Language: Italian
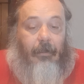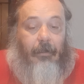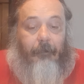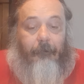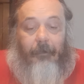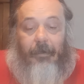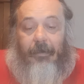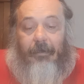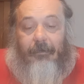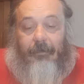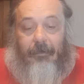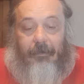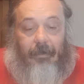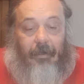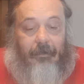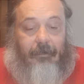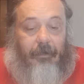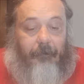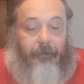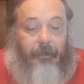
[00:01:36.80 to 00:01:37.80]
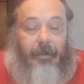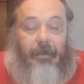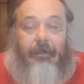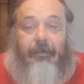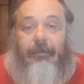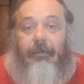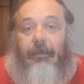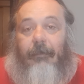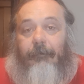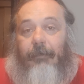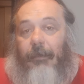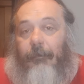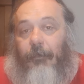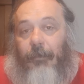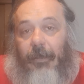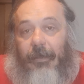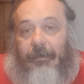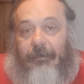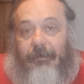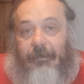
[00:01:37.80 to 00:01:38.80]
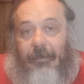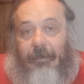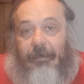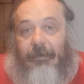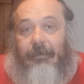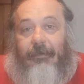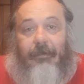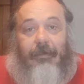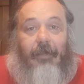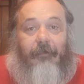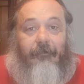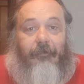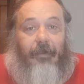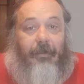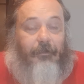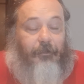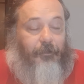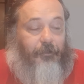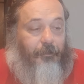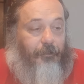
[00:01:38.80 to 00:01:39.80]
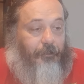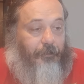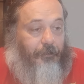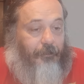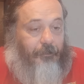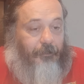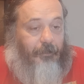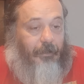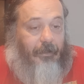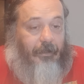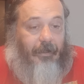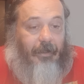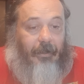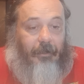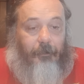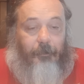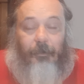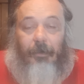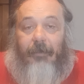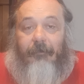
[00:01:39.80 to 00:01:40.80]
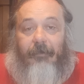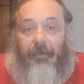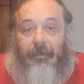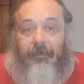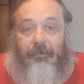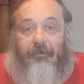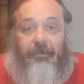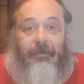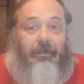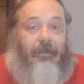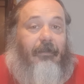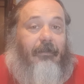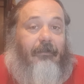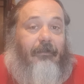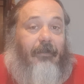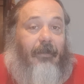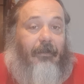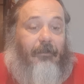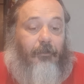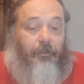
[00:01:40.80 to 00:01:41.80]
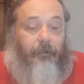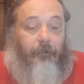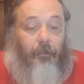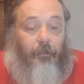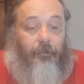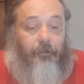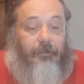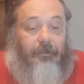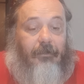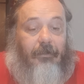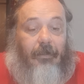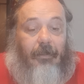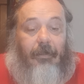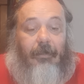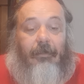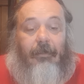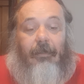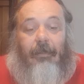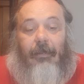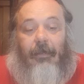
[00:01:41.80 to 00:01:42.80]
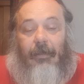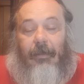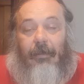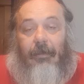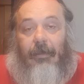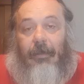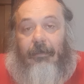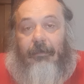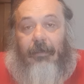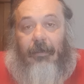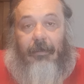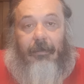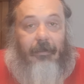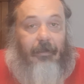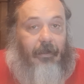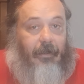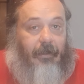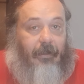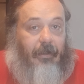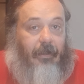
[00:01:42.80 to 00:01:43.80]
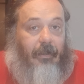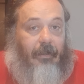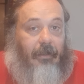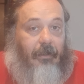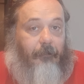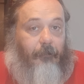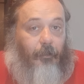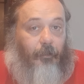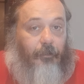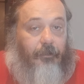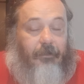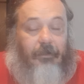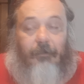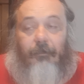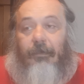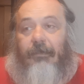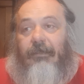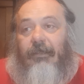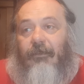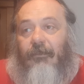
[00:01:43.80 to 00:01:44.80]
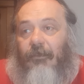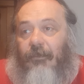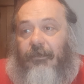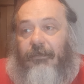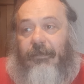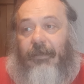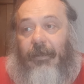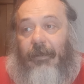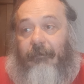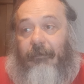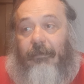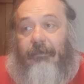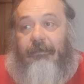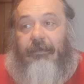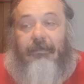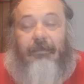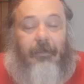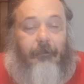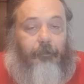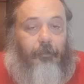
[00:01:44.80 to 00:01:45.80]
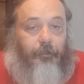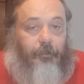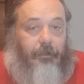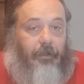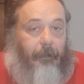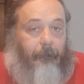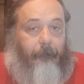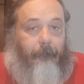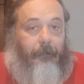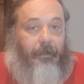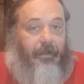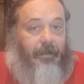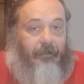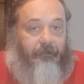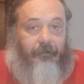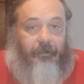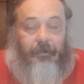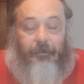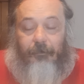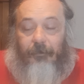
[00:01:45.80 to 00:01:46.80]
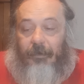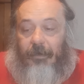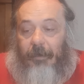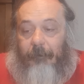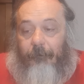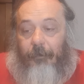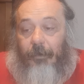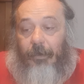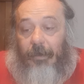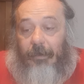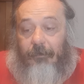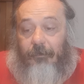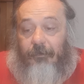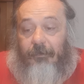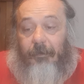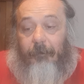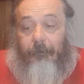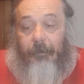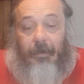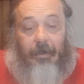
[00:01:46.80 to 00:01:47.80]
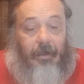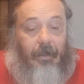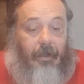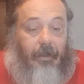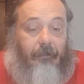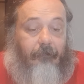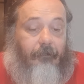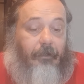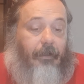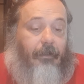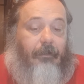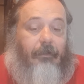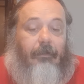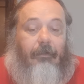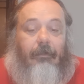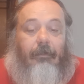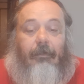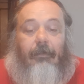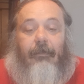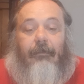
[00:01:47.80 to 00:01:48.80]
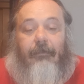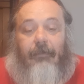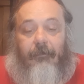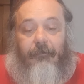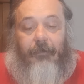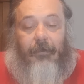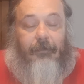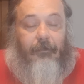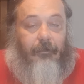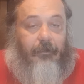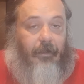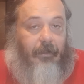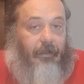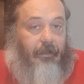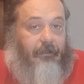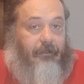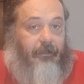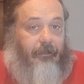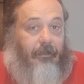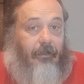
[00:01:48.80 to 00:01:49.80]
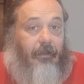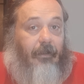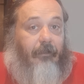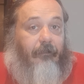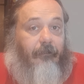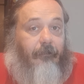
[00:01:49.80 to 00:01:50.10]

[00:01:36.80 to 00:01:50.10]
Mentre dall'altra parte abbiamo Nesta che ha fatto anche lui le valigine, è andato a Monza, ad allenare il Monza. Questa cosa l'avevamo già saputa appena finito il campionato, si parlava del fatto che Nesta